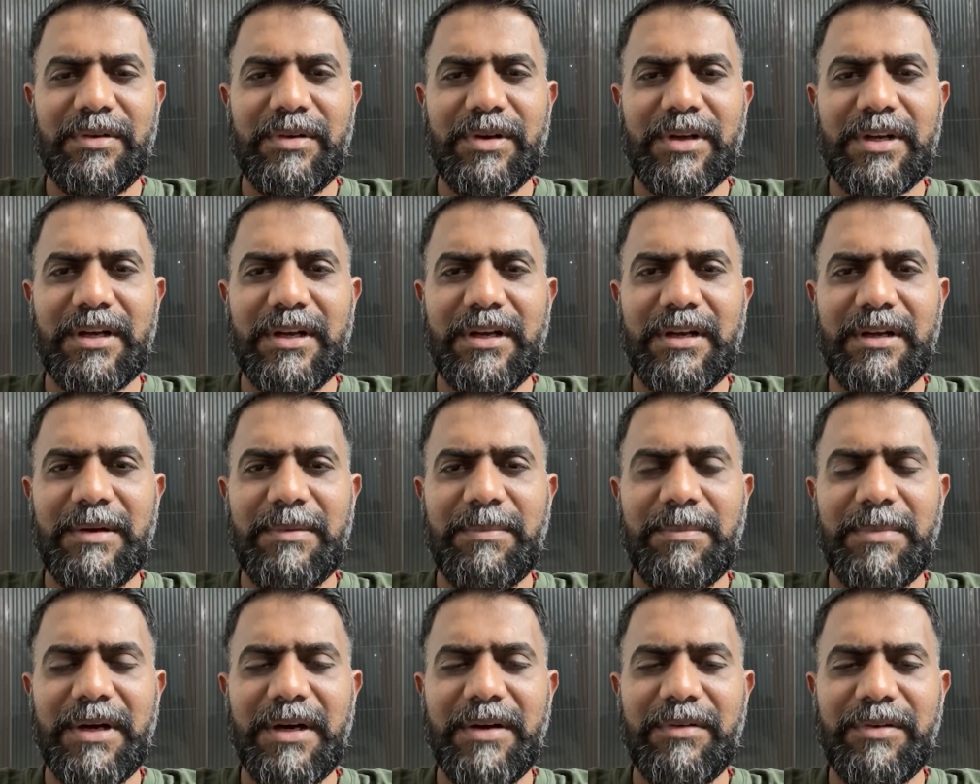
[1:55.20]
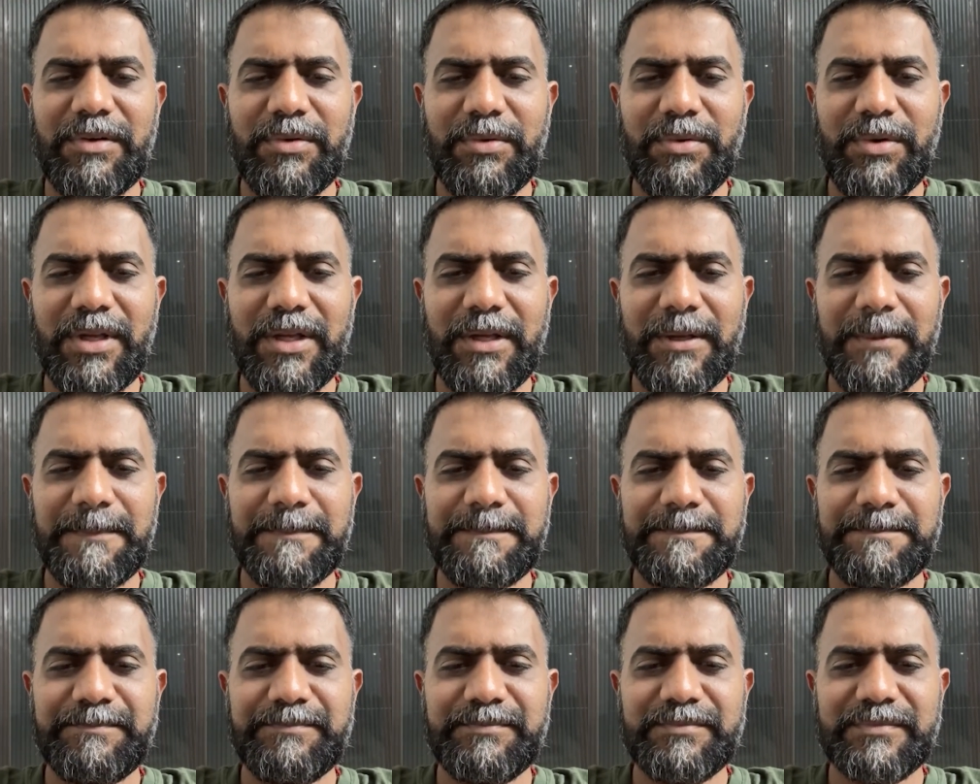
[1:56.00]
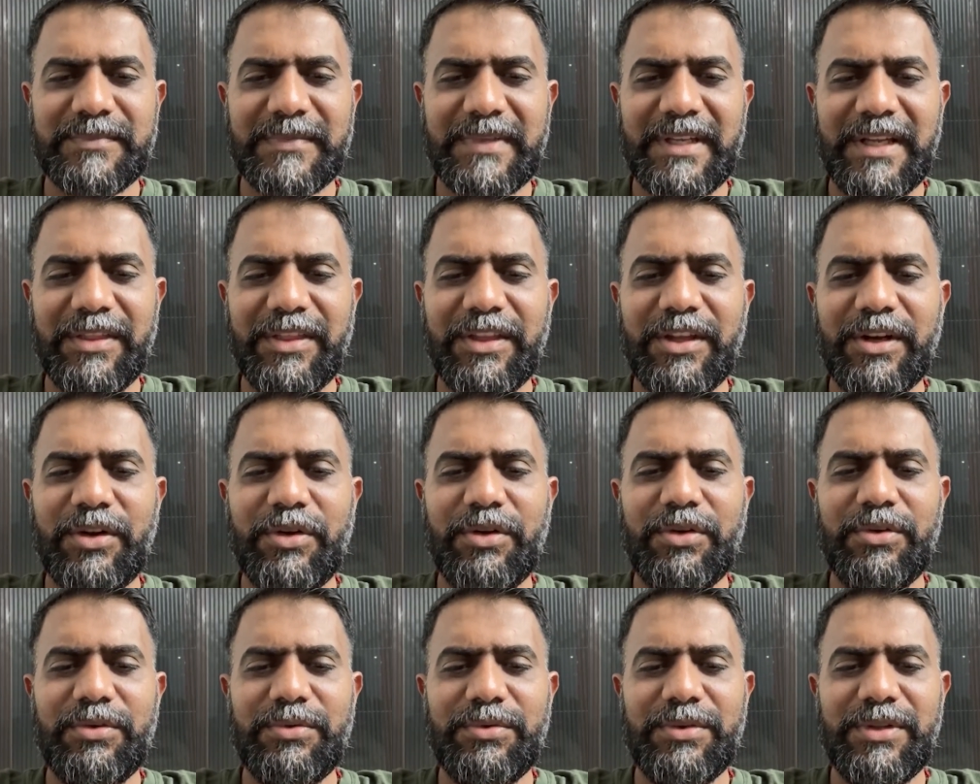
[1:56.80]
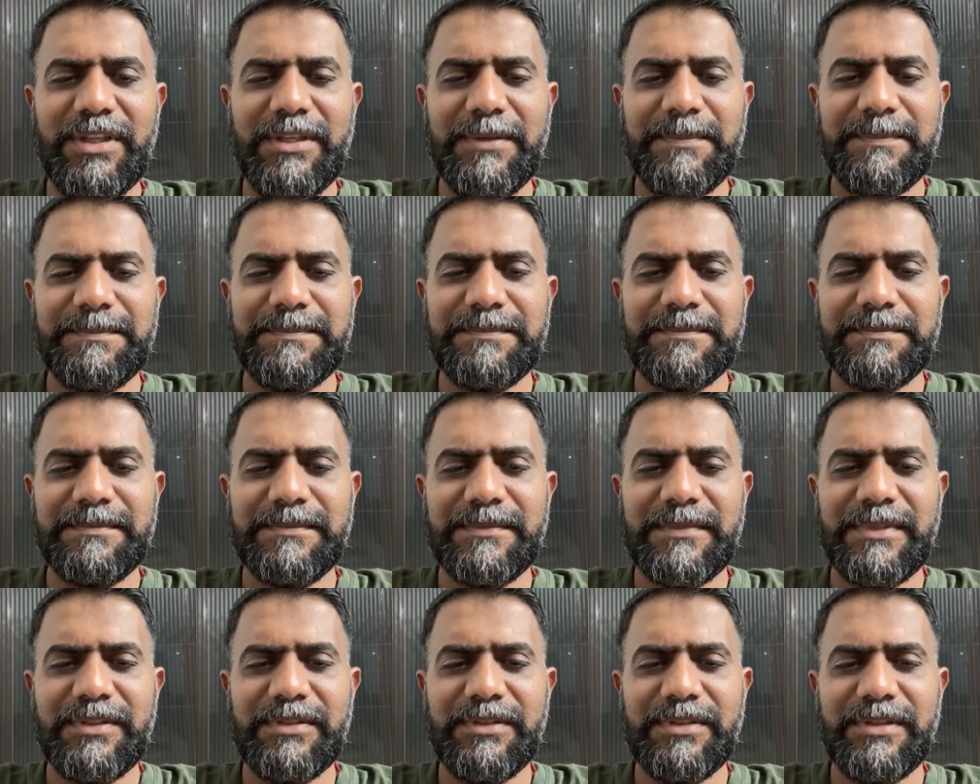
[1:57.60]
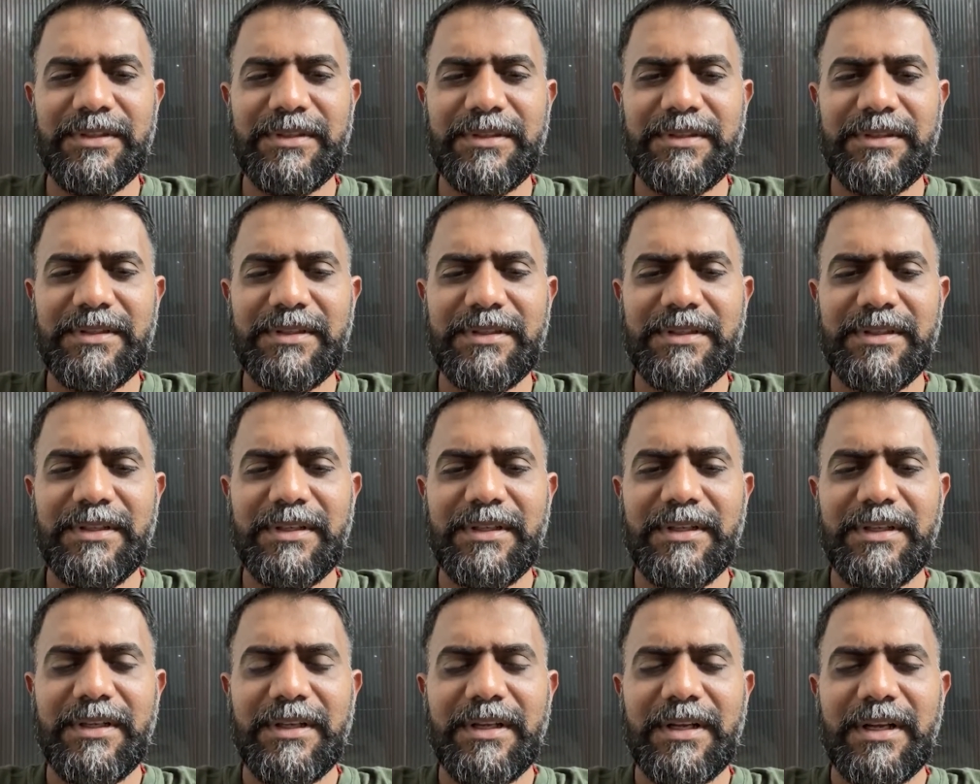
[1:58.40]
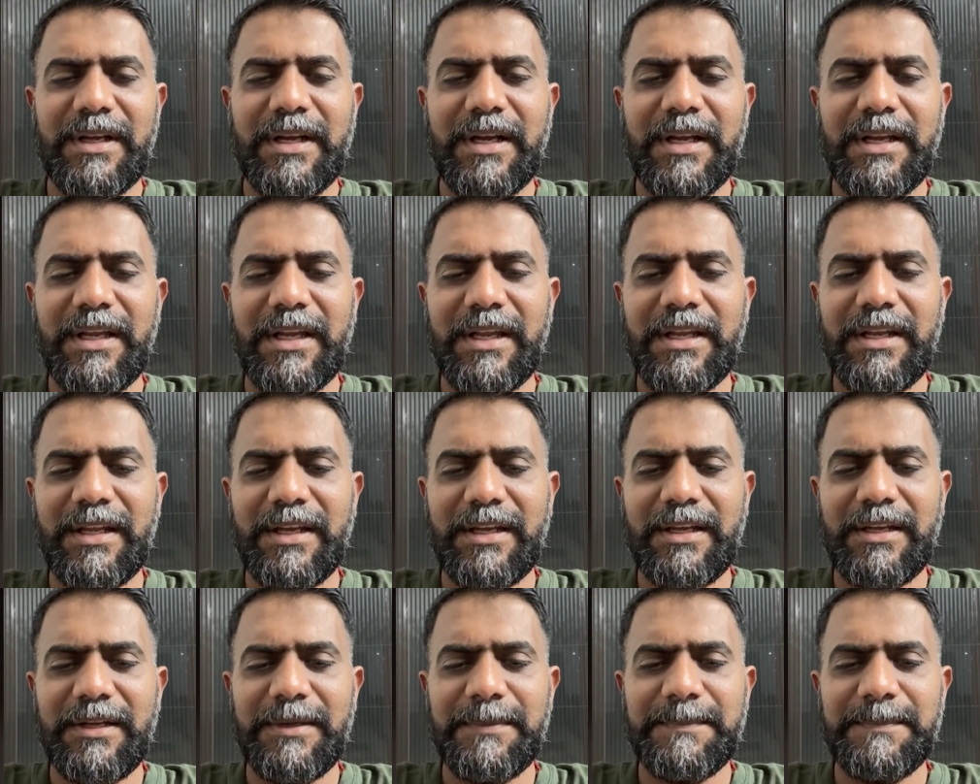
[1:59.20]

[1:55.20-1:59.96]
ఒక భావన కూడా అందరిలోనూ ఉంది ఇది కానీ ఆయన